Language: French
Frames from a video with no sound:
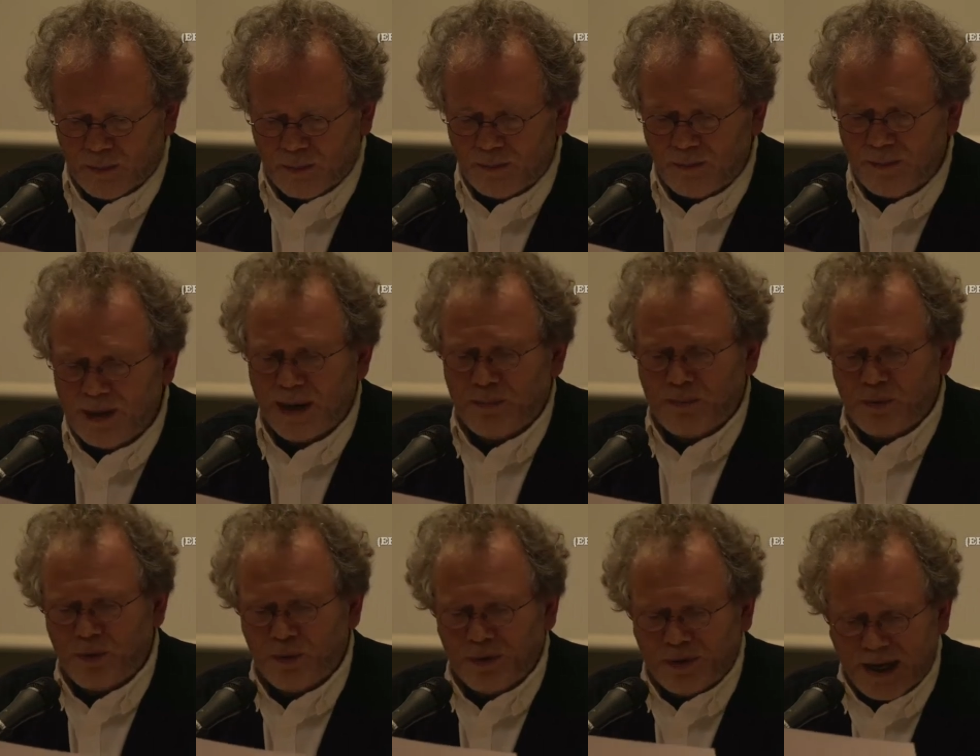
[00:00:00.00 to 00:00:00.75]
Bien
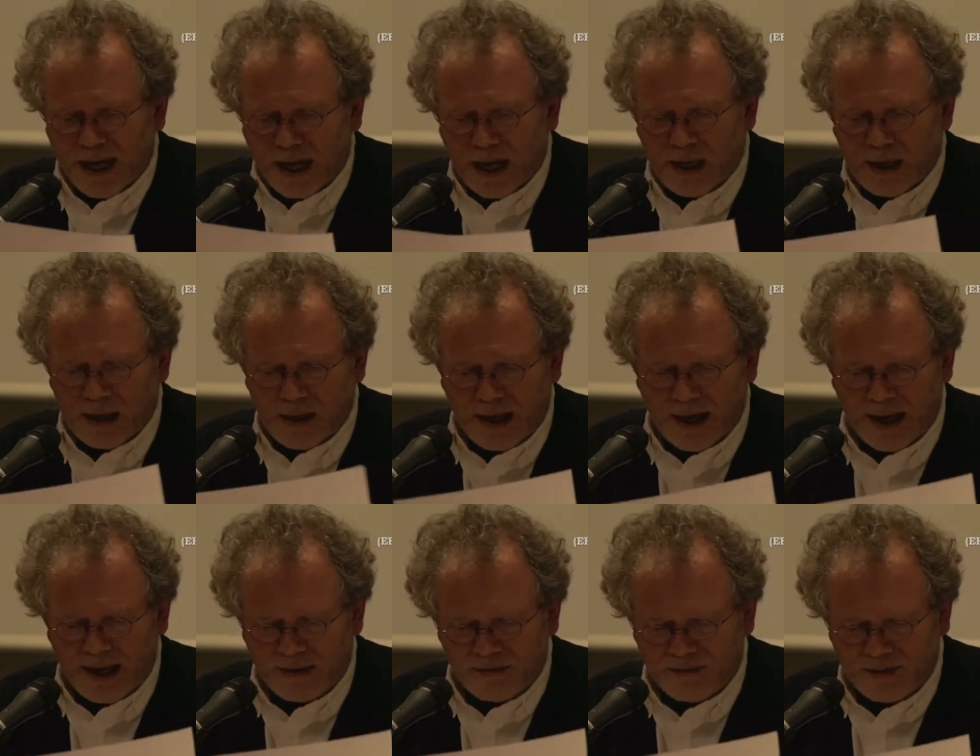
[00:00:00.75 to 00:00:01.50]
plus tard,
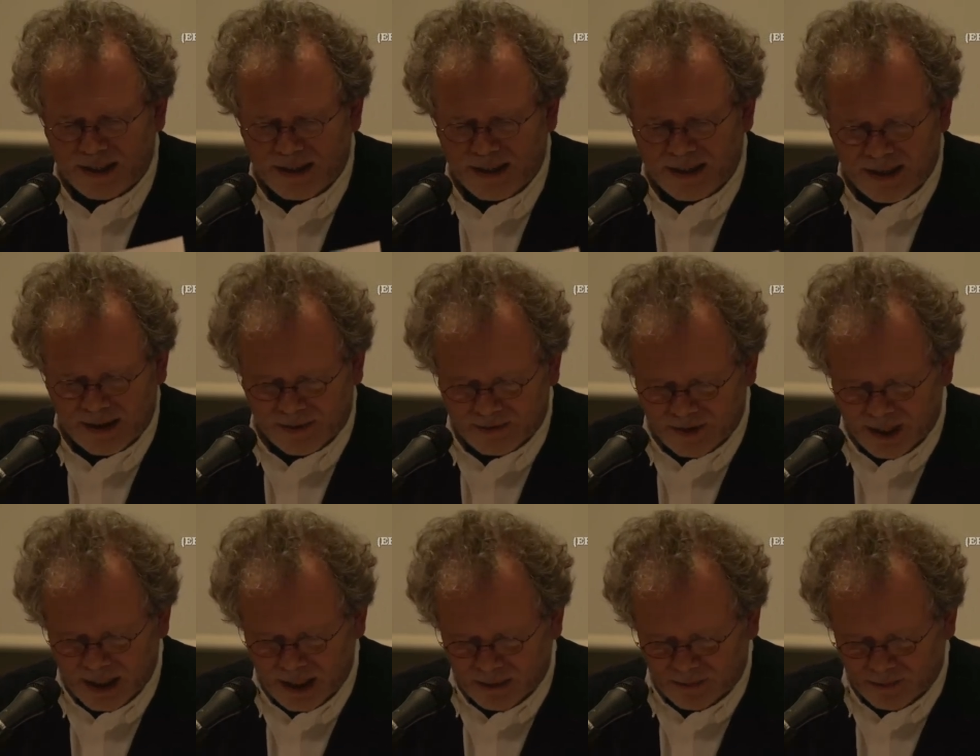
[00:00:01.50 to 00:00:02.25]
à la fin de sa
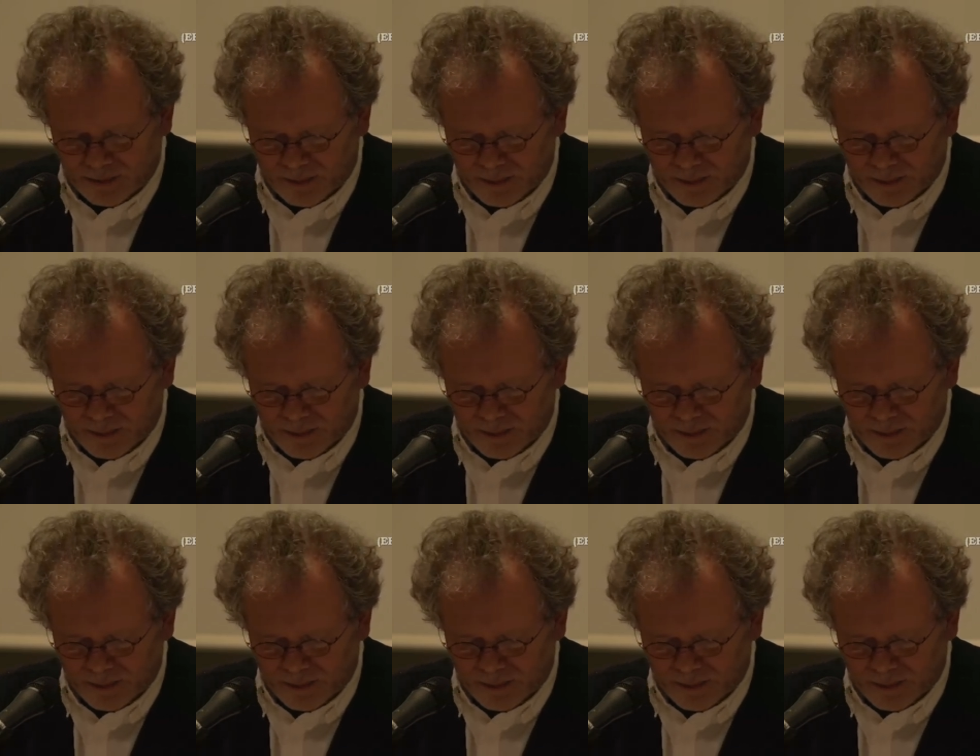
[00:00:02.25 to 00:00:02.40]
vie,